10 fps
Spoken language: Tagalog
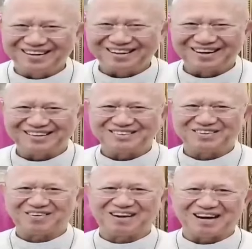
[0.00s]

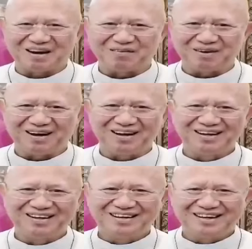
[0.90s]
Christopher
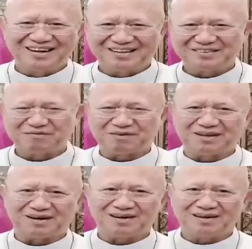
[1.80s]
Ngadlawa, si
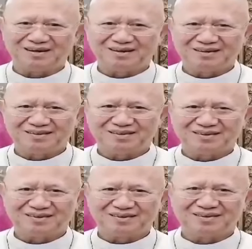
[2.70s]
Father
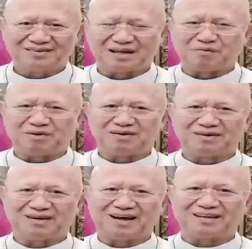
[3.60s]
Darwin
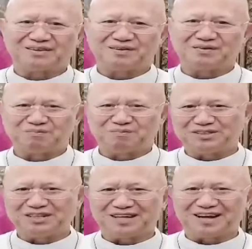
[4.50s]
Gikat noon.
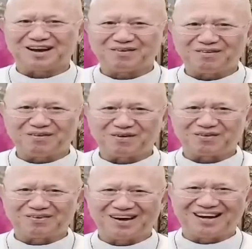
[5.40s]
Pisita na ko o
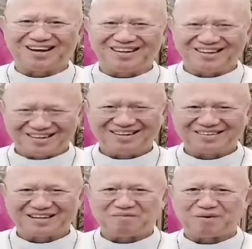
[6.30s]
ka
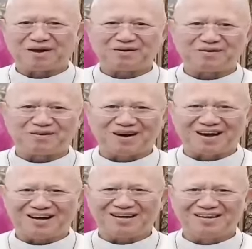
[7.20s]
nalipay ko
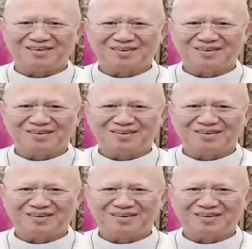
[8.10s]
nga